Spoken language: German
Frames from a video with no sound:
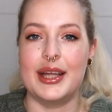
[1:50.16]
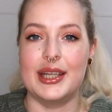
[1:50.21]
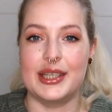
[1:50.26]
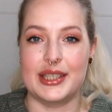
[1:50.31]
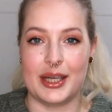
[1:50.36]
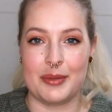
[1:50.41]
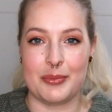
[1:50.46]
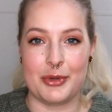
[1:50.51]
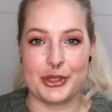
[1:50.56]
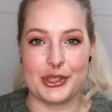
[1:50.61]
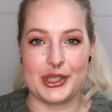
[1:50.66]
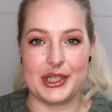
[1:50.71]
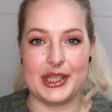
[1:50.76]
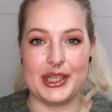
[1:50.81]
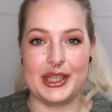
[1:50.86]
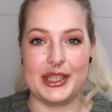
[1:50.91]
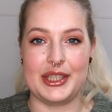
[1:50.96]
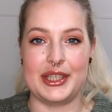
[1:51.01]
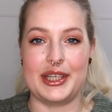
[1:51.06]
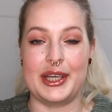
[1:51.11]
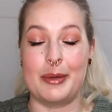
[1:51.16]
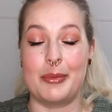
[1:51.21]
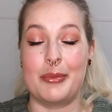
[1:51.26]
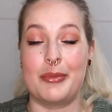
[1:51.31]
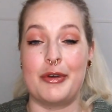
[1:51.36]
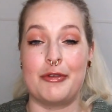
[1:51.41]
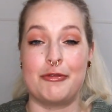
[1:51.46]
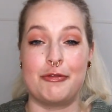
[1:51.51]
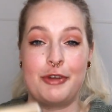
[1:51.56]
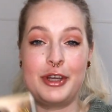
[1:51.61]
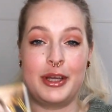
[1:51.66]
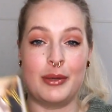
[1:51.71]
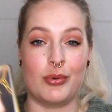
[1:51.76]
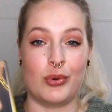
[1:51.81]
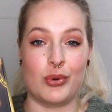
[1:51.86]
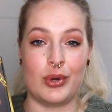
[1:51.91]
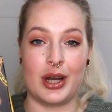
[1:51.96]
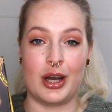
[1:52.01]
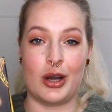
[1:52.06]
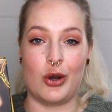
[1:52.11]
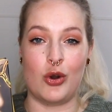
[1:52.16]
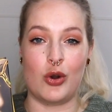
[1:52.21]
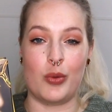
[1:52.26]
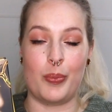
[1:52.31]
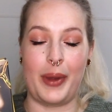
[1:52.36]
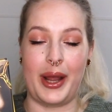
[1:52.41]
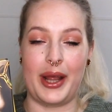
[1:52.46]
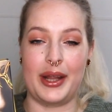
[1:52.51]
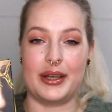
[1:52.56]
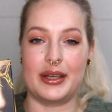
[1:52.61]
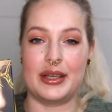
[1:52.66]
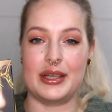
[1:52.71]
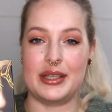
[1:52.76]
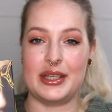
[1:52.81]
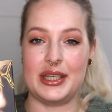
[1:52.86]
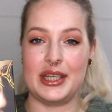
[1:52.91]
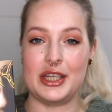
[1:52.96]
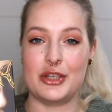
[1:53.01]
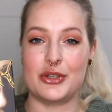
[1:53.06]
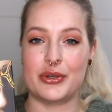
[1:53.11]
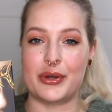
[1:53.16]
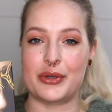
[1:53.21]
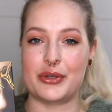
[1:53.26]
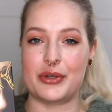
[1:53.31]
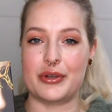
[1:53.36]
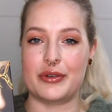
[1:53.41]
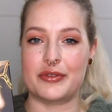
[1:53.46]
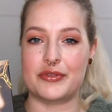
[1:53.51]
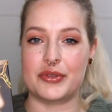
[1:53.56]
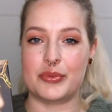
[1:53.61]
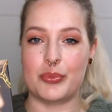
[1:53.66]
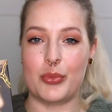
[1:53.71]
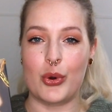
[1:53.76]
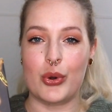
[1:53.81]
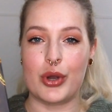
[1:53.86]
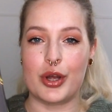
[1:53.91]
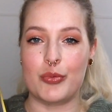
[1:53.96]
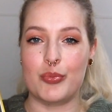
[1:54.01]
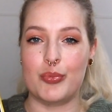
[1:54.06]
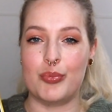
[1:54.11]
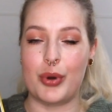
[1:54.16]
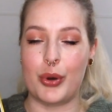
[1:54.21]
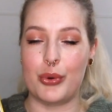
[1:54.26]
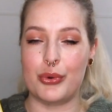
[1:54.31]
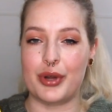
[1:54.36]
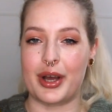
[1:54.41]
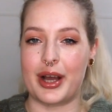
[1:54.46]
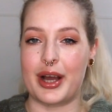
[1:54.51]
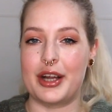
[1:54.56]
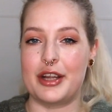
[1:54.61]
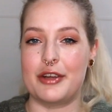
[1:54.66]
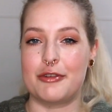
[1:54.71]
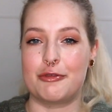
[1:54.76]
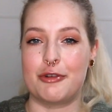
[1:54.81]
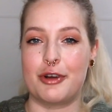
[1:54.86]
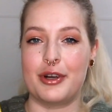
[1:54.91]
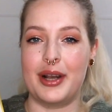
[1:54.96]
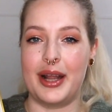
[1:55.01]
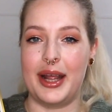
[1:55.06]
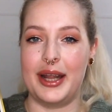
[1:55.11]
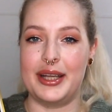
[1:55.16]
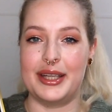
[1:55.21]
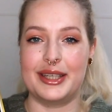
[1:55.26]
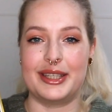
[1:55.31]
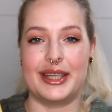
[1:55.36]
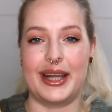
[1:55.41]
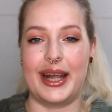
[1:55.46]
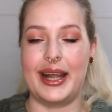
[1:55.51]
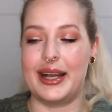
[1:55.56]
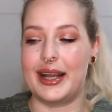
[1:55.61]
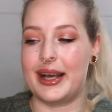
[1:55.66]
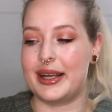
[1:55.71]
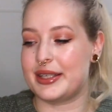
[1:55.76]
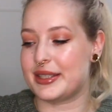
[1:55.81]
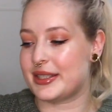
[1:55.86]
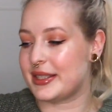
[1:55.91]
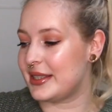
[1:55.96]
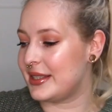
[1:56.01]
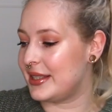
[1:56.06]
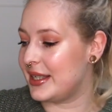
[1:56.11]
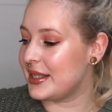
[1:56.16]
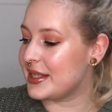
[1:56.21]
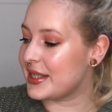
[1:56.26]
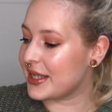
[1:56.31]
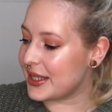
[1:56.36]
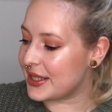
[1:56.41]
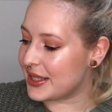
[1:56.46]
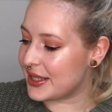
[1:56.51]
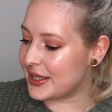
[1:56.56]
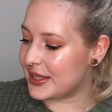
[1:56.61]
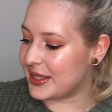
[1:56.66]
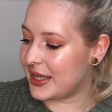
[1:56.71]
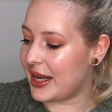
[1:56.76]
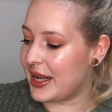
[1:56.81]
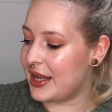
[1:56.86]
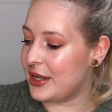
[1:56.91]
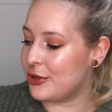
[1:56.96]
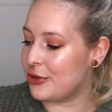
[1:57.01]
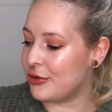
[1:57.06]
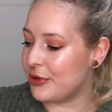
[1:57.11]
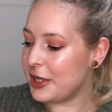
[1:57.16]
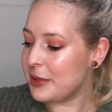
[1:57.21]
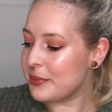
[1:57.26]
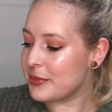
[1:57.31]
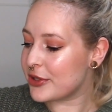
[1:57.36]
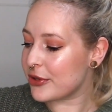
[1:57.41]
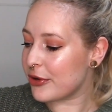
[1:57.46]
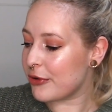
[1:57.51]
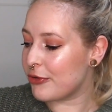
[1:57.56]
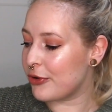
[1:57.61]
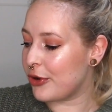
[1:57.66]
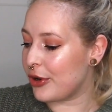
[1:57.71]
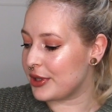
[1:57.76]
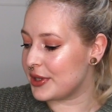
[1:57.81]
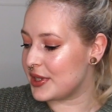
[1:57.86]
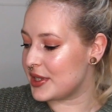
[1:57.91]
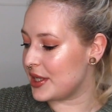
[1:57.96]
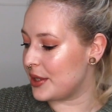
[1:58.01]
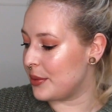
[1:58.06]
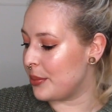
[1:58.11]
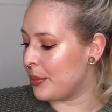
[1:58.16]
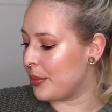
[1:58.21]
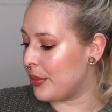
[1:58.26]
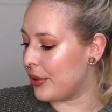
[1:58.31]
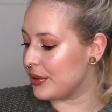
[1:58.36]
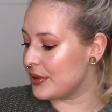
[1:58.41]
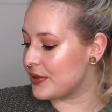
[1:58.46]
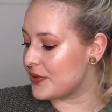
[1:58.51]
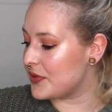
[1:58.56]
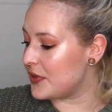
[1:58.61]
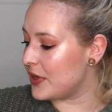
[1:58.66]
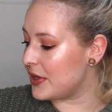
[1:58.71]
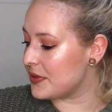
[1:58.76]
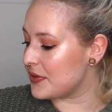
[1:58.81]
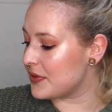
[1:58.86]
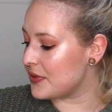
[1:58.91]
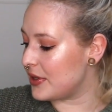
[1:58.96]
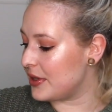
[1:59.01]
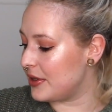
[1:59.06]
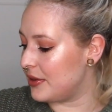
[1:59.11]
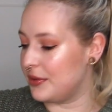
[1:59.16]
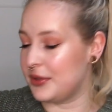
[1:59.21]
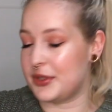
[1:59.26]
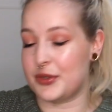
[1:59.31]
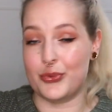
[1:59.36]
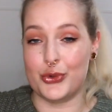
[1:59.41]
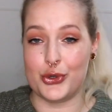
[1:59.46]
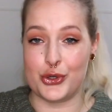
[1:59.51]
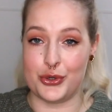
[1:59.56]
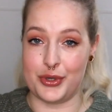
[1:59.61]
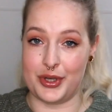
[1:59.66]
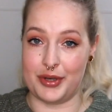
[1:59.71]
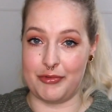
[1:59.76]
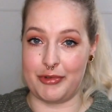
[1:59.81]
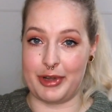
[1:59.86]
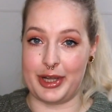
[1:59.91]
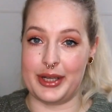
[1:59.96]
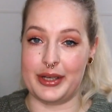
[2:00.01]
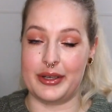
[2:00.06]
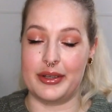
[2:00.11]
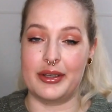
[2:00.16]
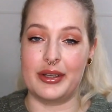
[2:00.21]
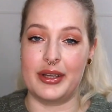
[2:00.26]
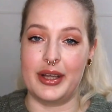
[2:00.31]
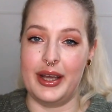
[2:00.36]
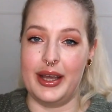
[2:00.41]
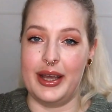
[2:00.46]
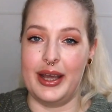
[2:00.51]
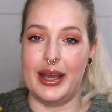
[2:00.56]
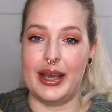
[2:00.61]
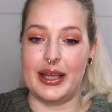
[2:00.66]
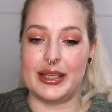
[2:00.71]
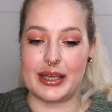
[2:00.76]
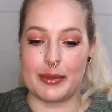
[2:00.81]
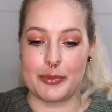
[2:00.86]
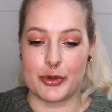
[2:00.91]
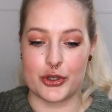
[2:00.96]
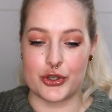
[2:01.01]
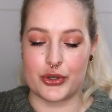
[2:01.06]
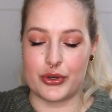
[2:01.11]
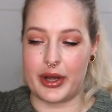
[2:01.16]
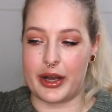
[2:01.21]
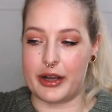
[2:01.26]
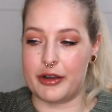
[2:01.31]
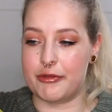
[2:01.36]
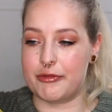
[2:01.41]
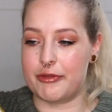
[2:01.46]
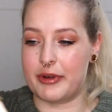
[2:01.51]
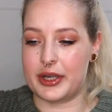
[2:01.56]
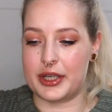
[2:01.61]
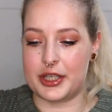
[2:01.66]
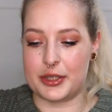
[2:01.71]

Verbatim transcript: Dann möchte ich im Februar auch beenden die Daughter of Smoke and Bone Reihe von Lady Taylor. Das ist der dritte Teil Dreams of Gods and Monsters zwischen den Welten. Ich habe auch schon angefangen.